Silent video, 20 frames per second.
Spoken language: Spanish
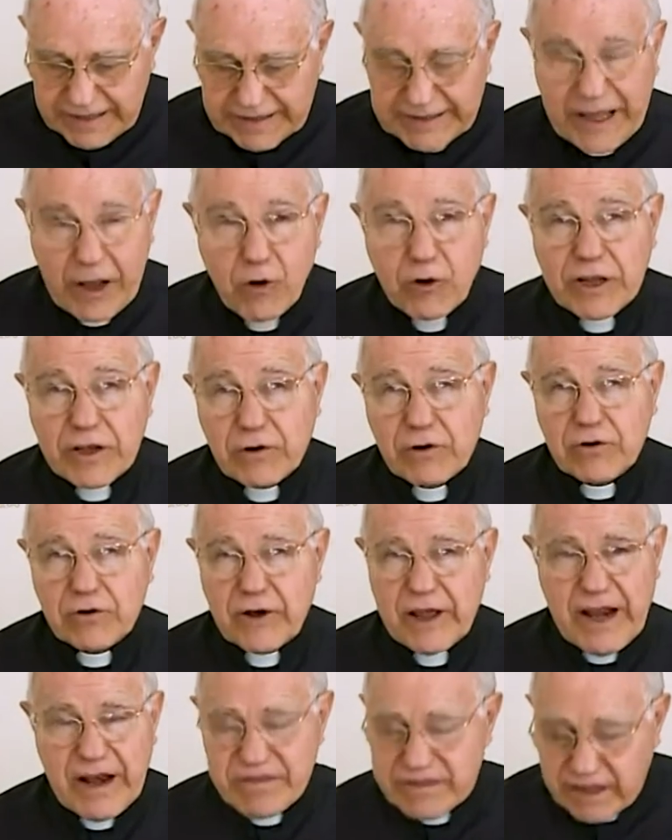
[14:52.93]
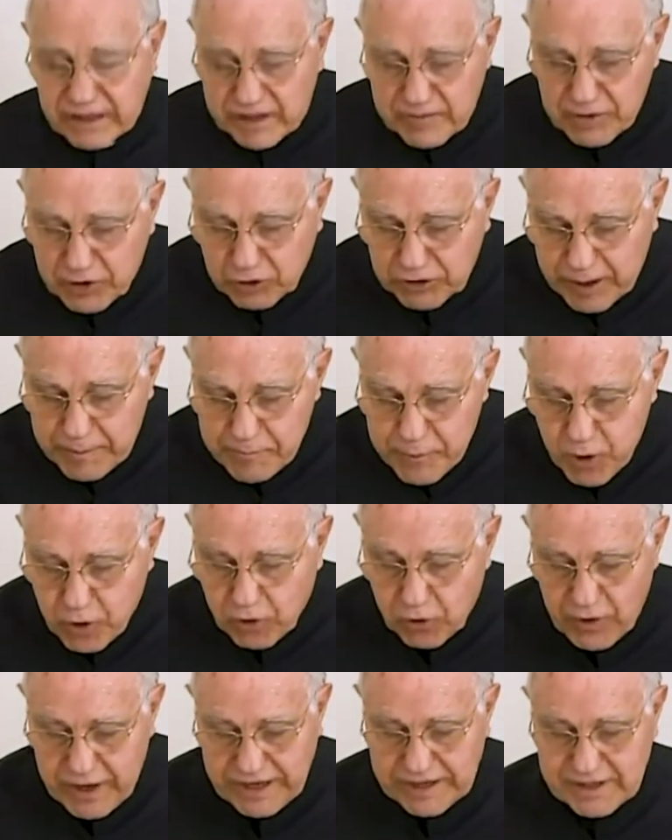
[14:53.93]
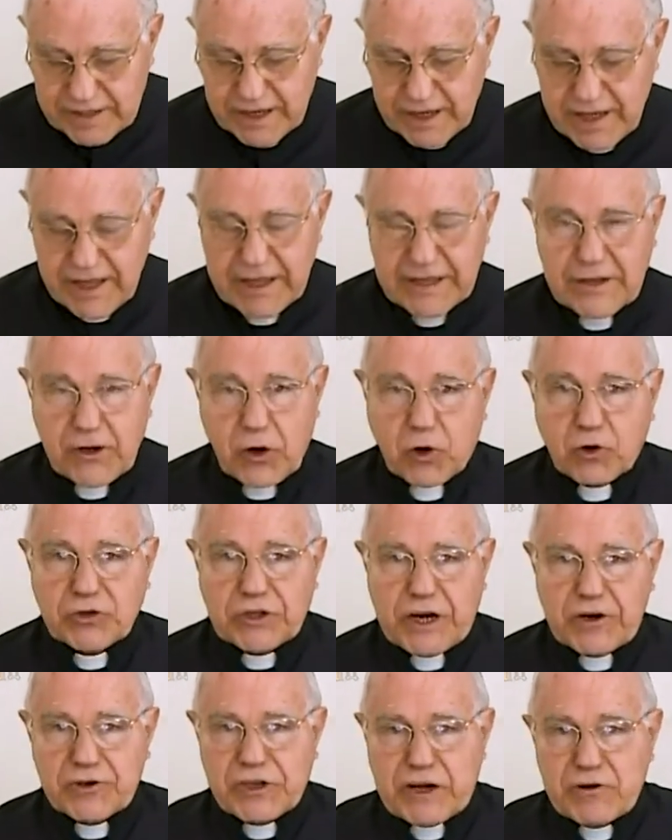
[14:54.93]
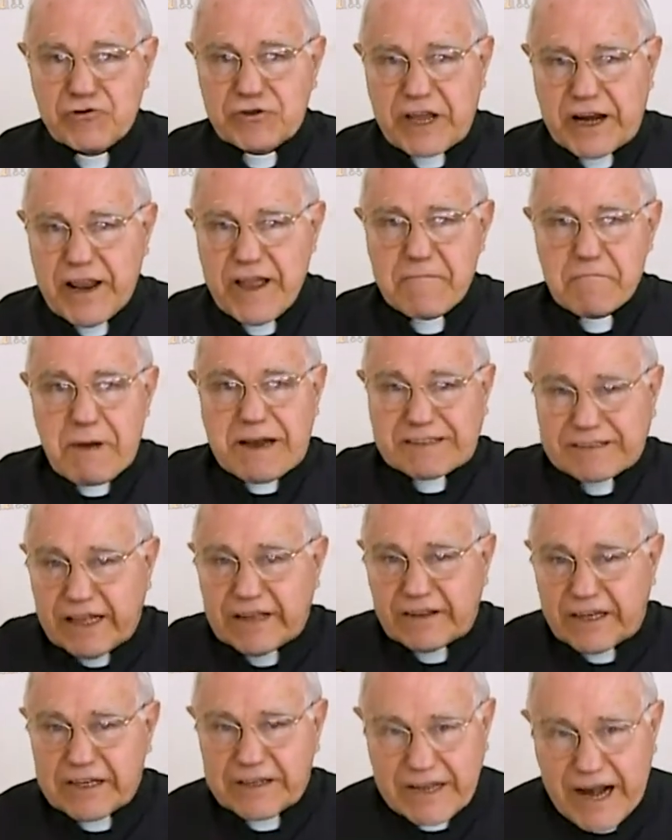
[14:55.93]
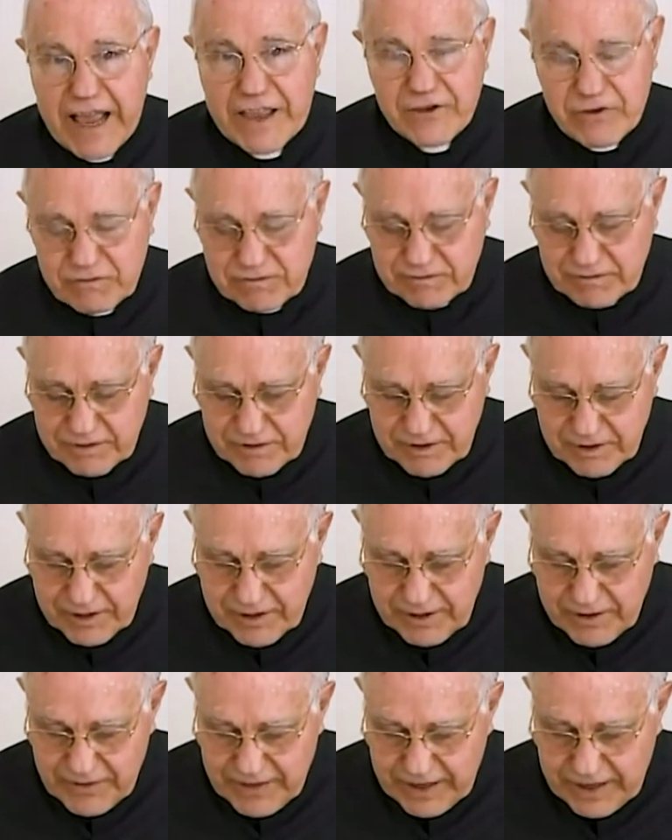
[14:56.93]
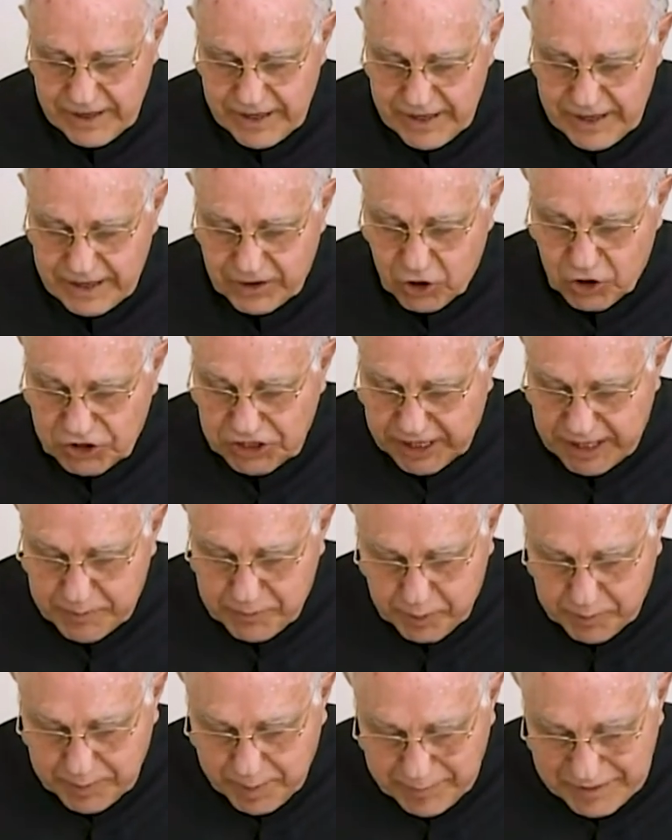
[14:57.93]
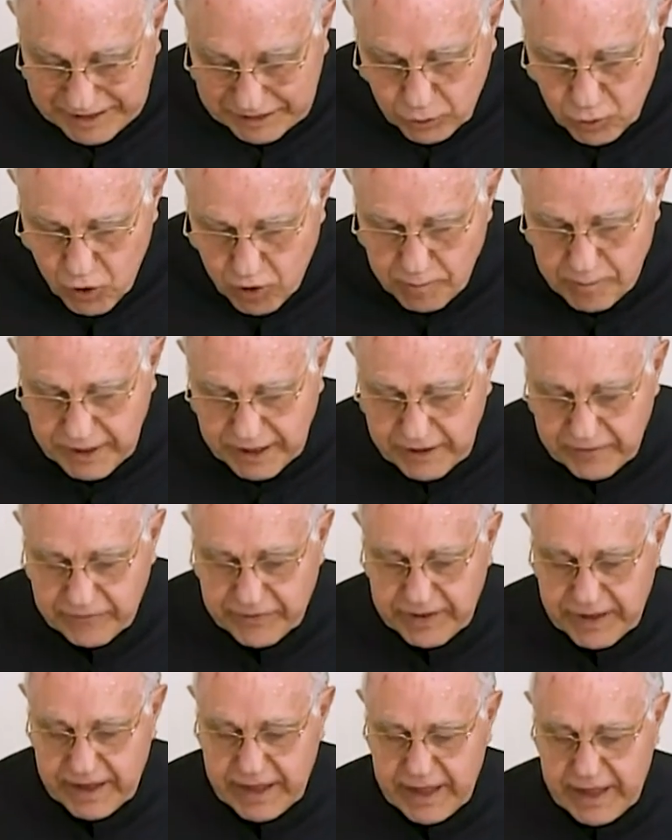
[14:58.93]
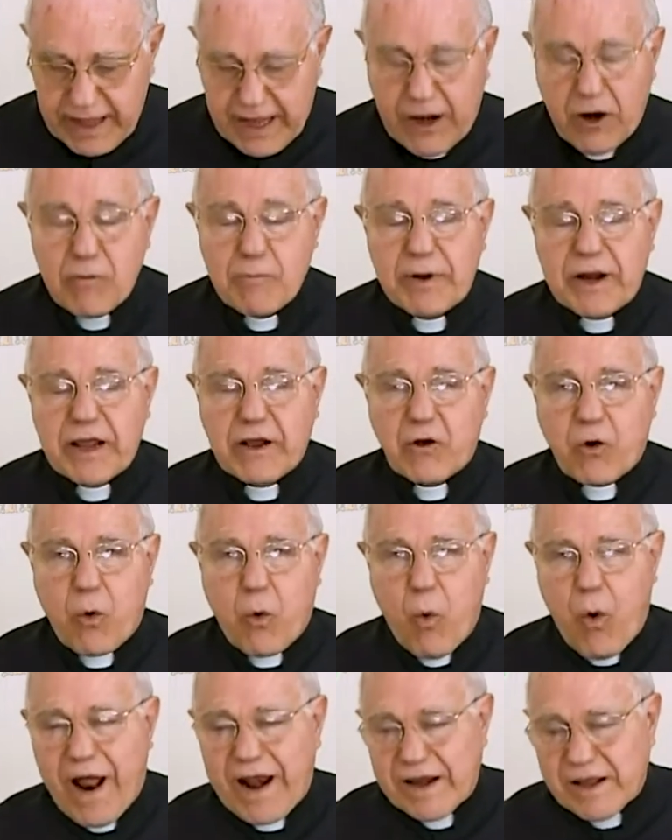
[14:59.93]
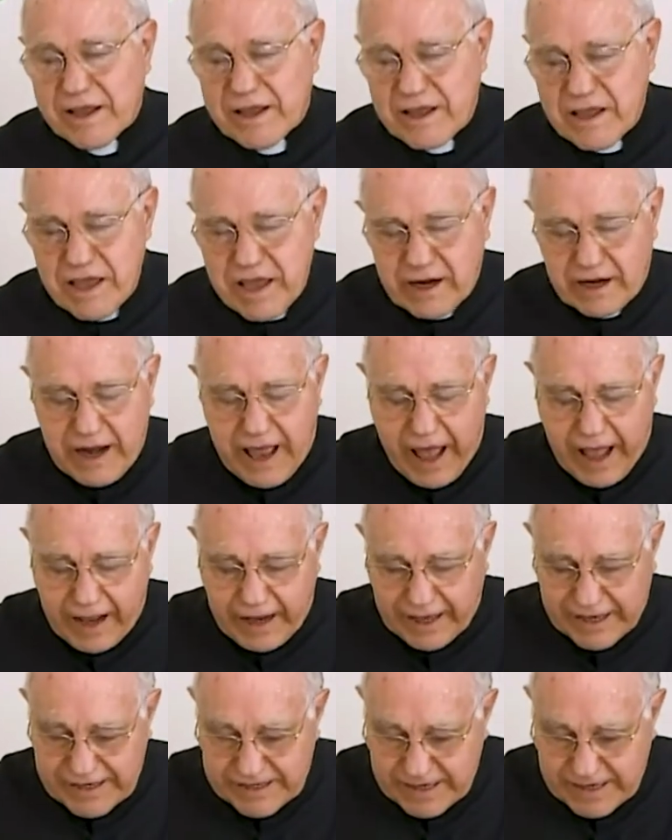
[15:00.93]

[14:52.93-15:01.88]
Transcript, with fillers: teórico. El científico tampoco lo es. De lo contrario, sería un ser bastante extraño. No sería propiamente un hombre. El hombre, cualquiera que